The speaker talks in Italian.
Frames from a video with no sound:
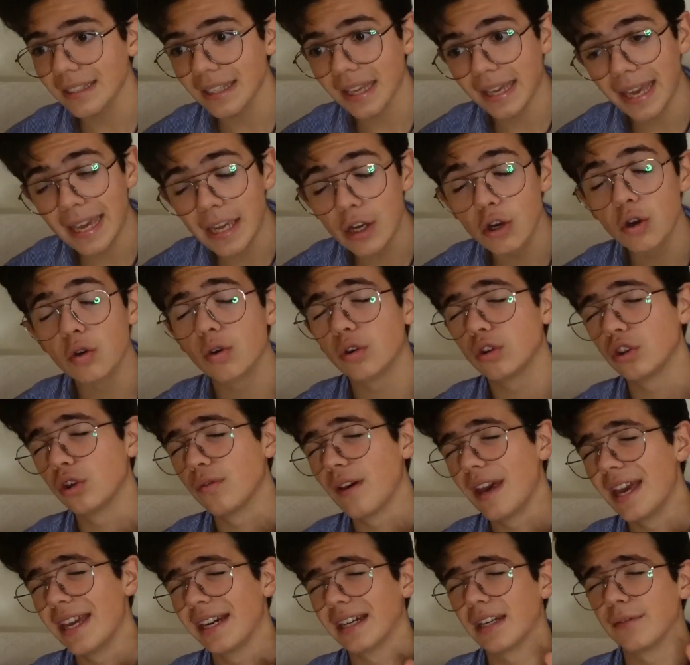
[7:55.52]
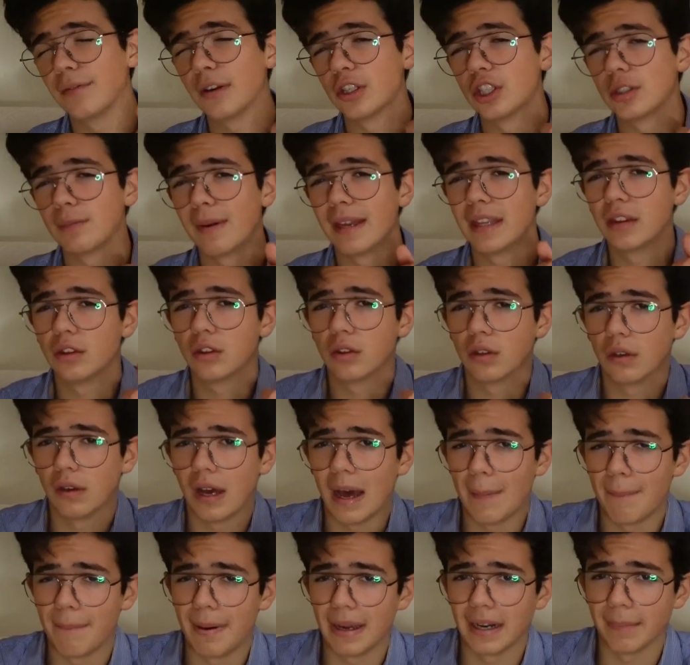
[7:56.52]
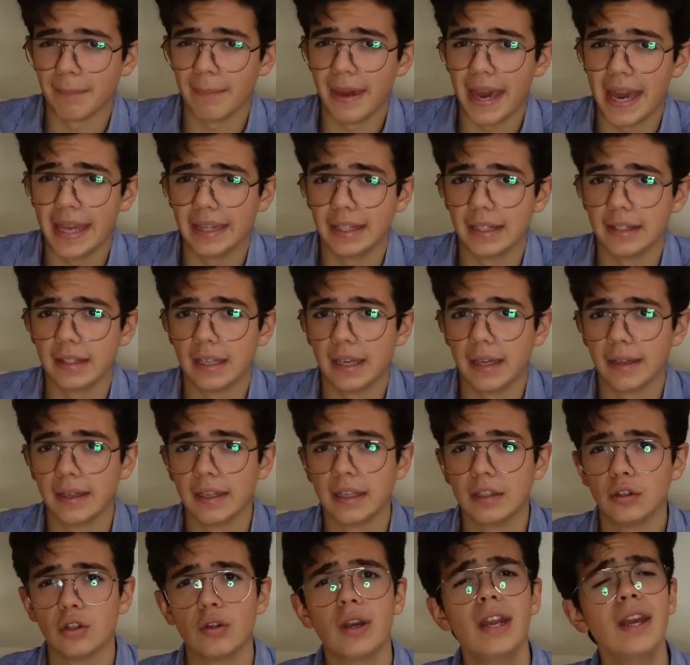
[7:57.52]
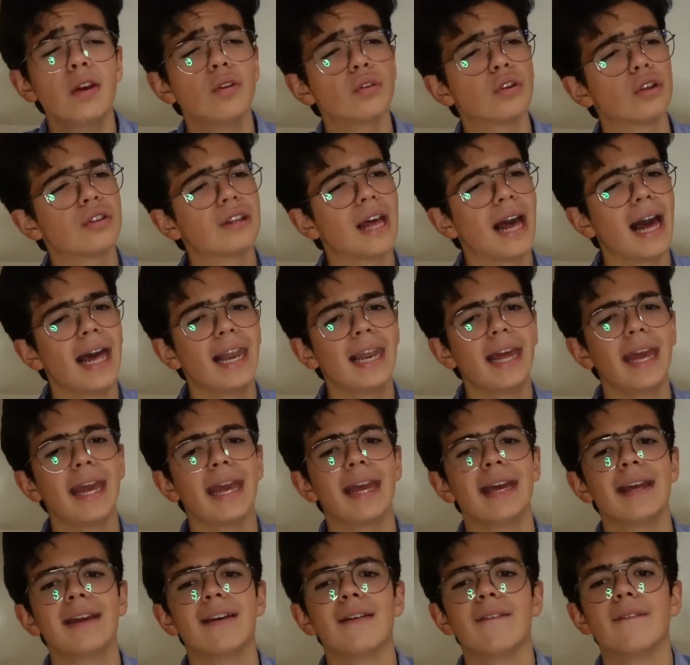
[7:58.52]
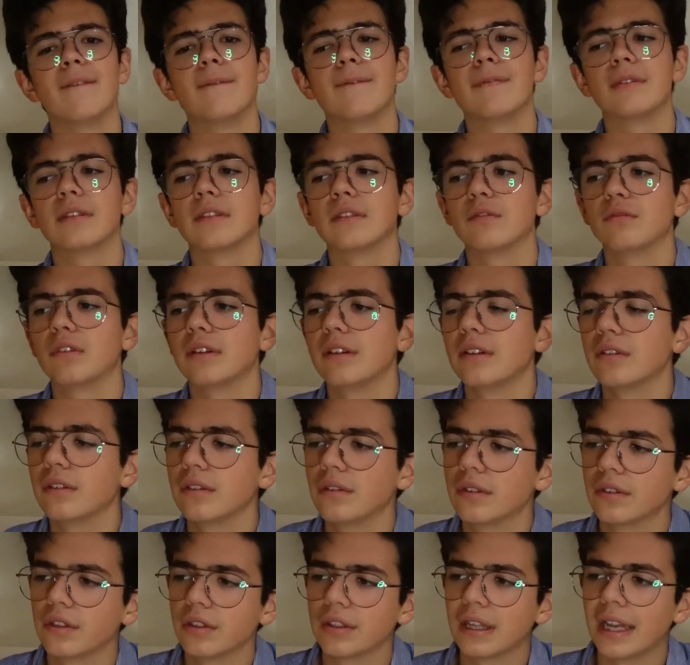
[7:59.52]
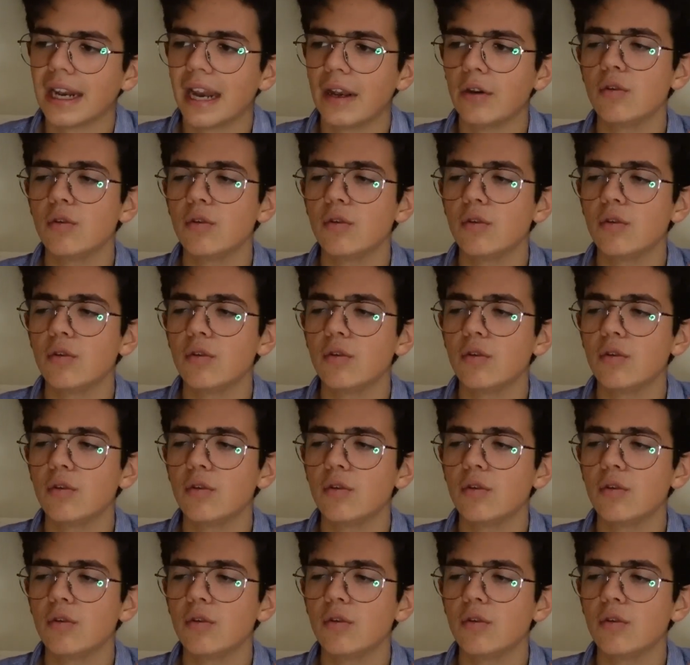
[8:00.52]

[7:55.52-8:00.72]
Ecco dov'è il rifacimento a Parmenide. Non è un totale, un, un totale